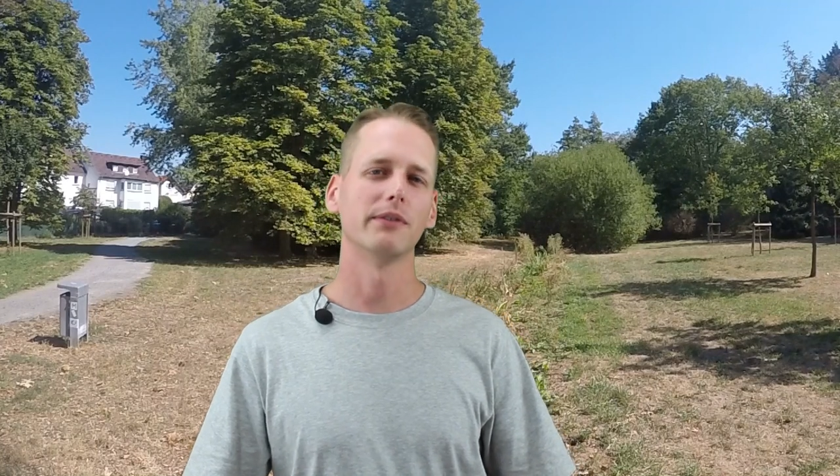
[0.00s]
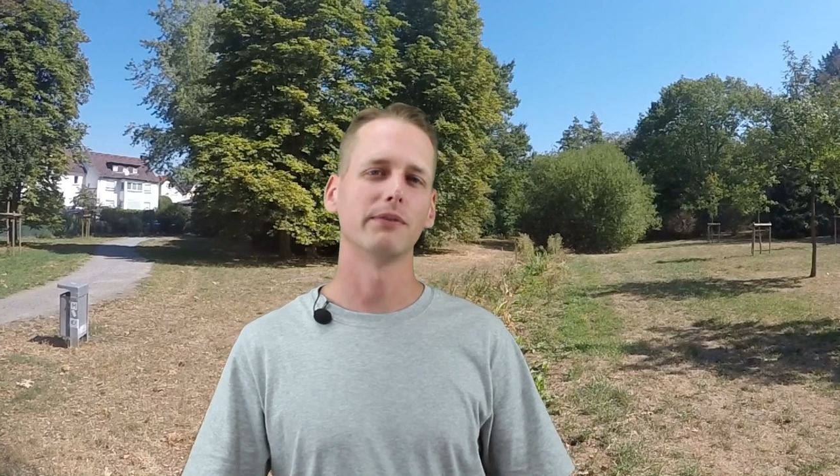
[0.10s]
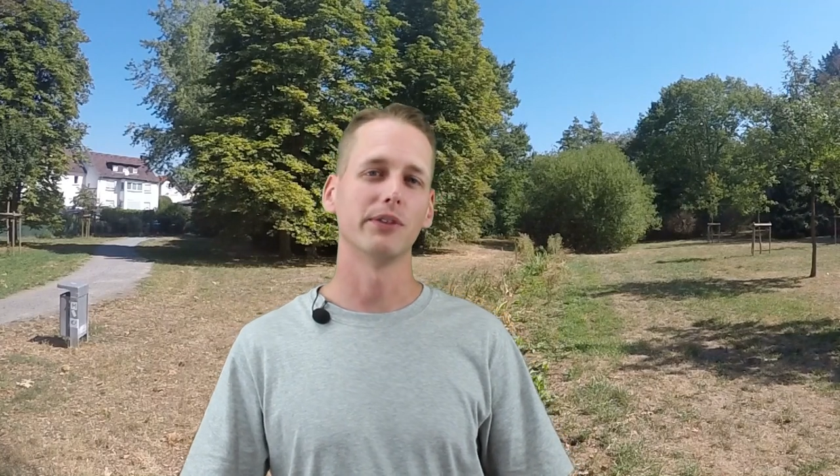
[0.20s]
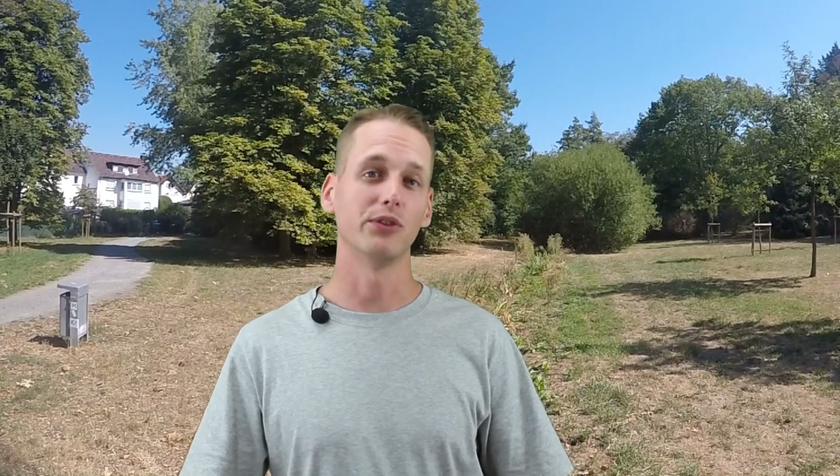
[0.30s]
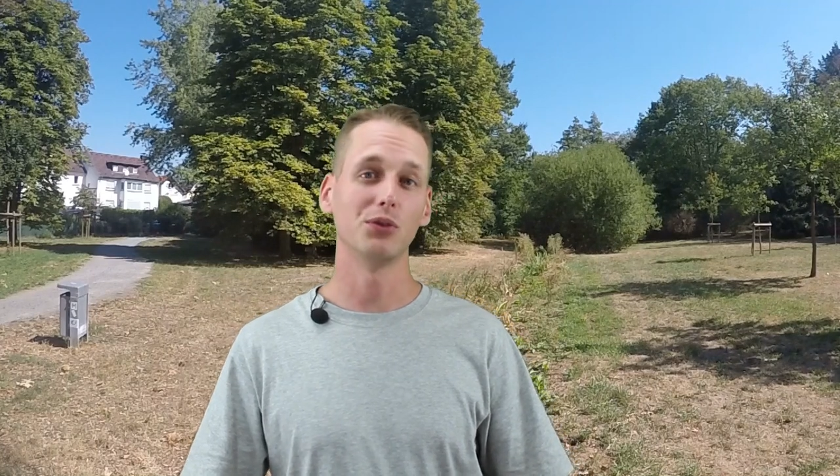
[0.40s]

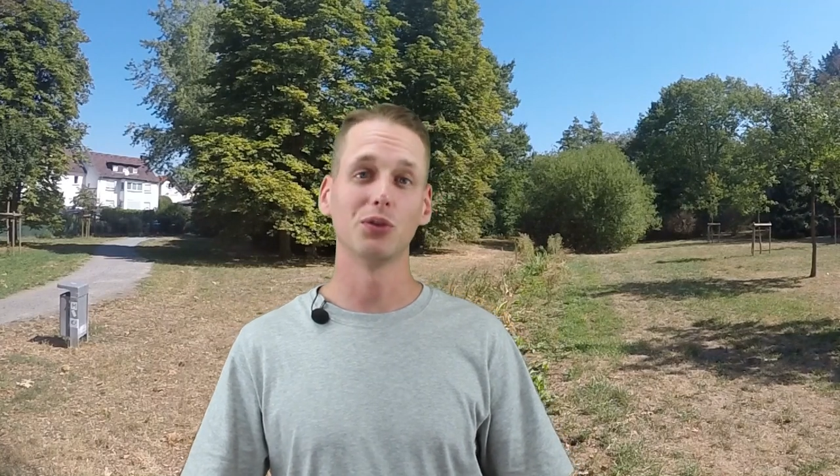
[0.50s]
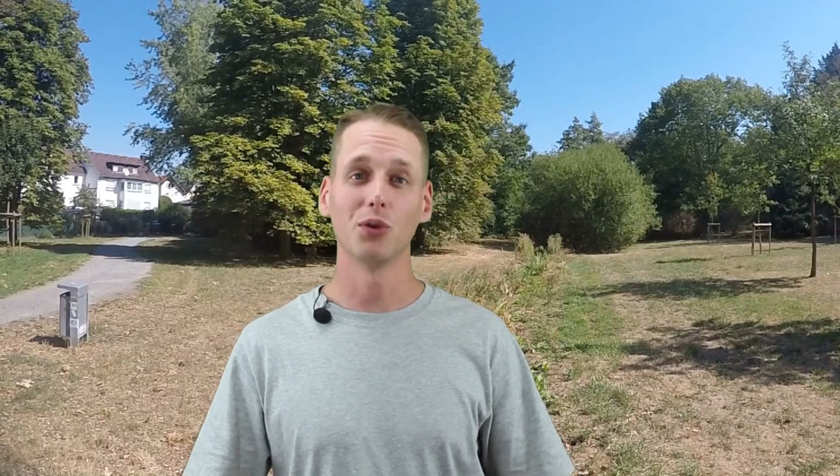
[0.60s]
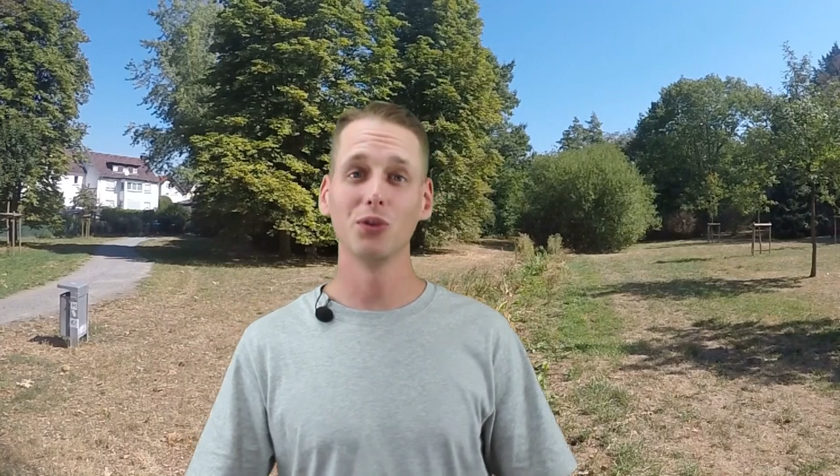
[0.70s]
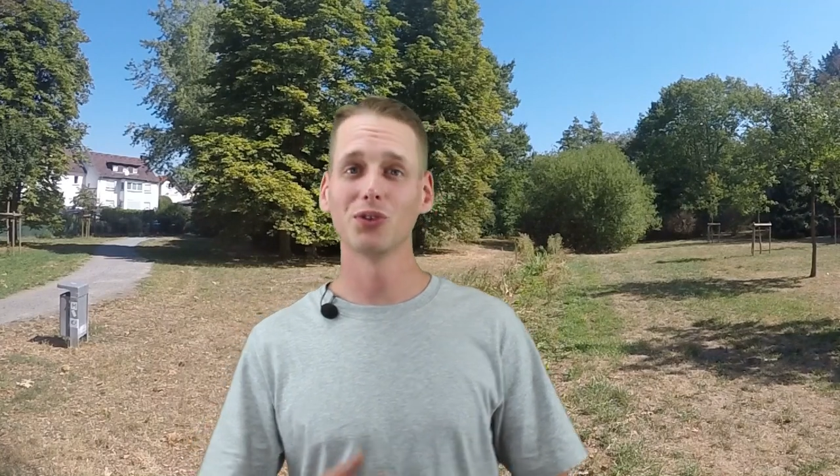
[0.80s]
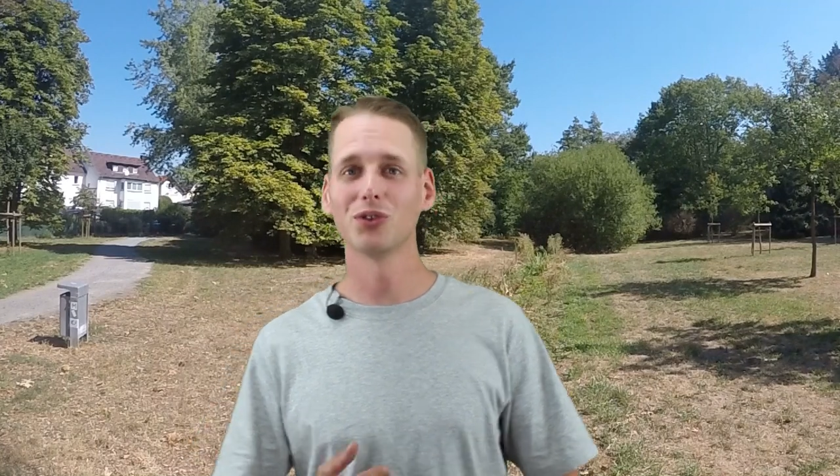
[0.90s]
versuchen
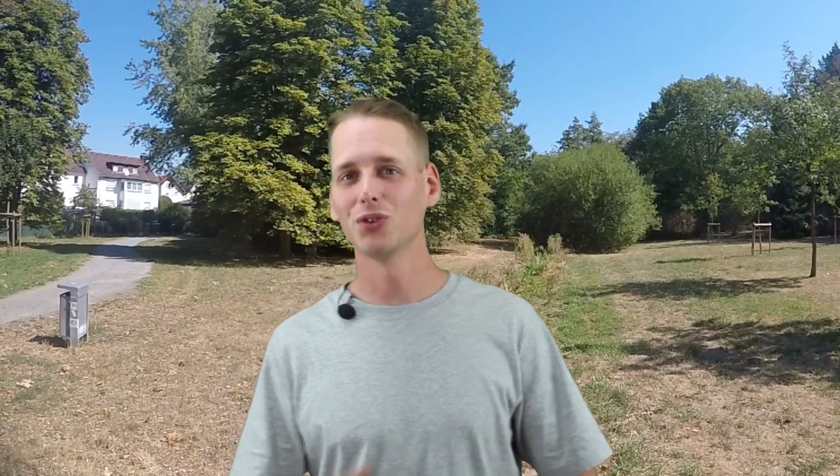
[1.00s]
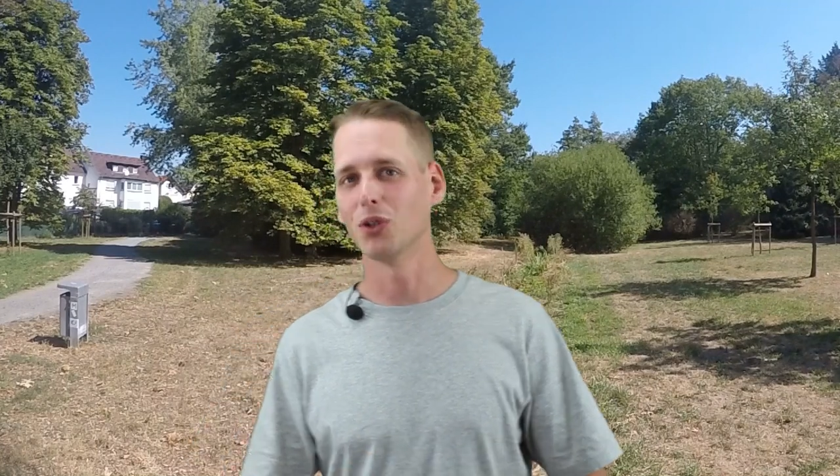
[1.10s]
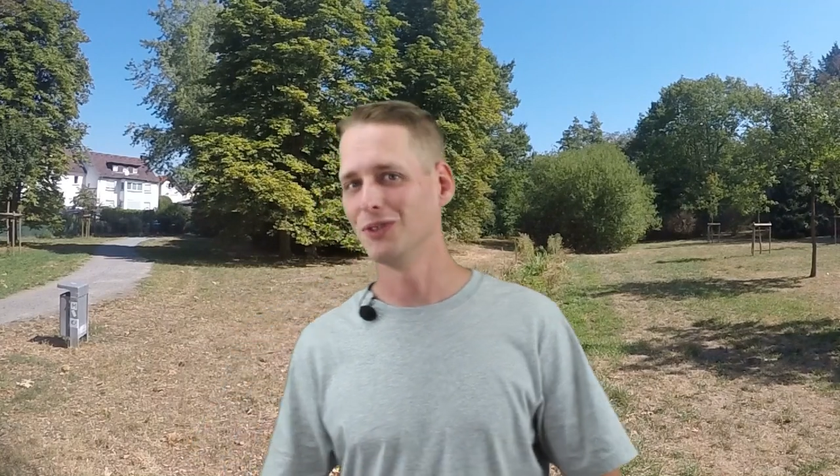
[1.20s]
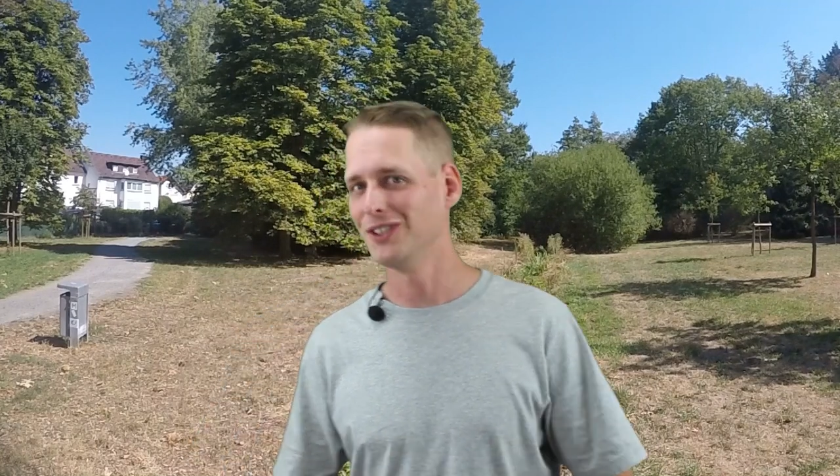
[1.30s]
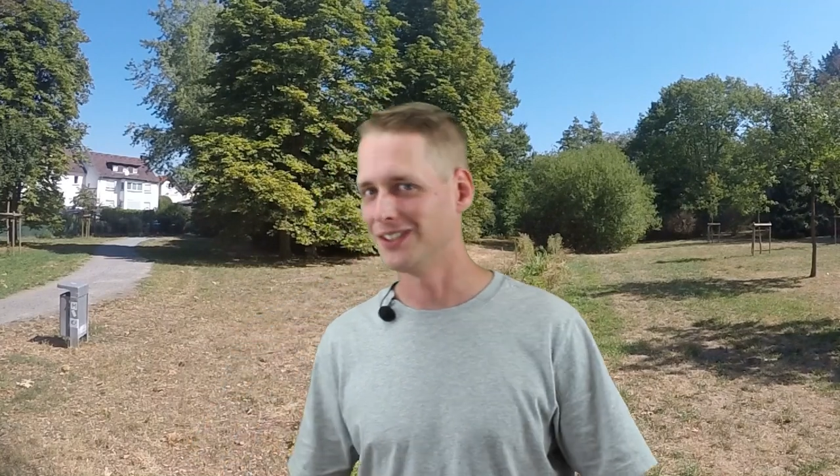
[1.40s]
uns zu
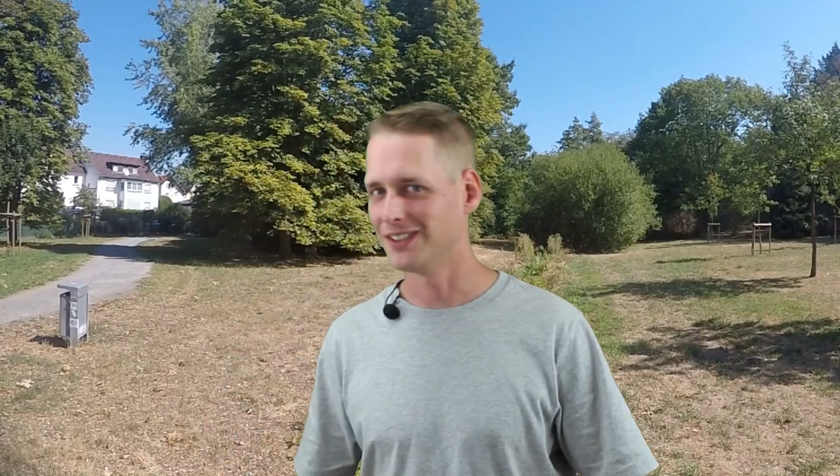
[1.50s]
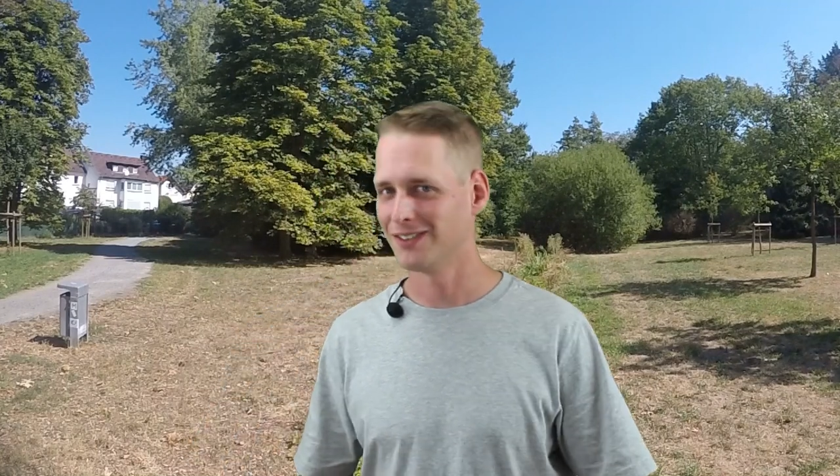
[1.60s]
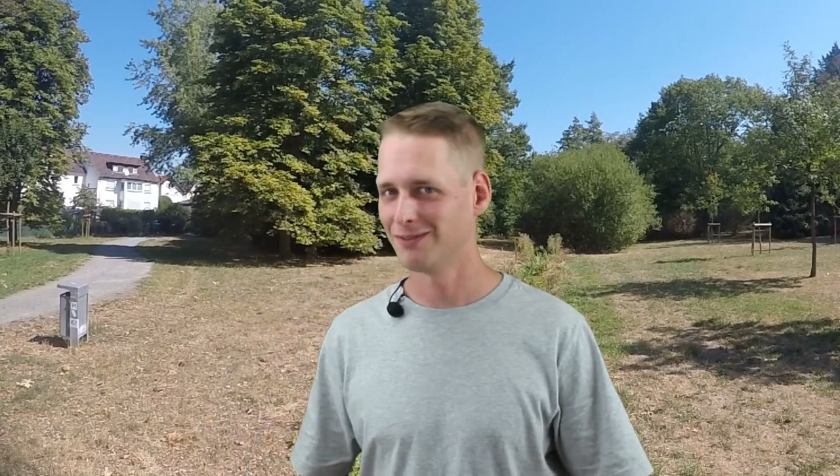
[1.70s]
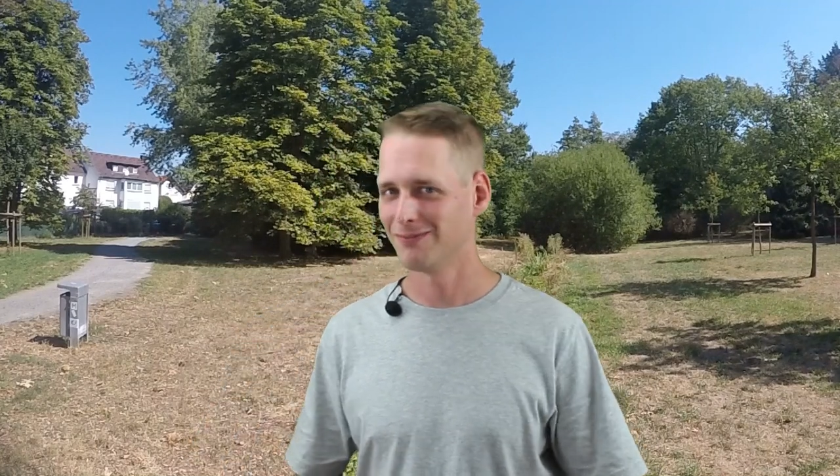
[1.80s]
dominieren.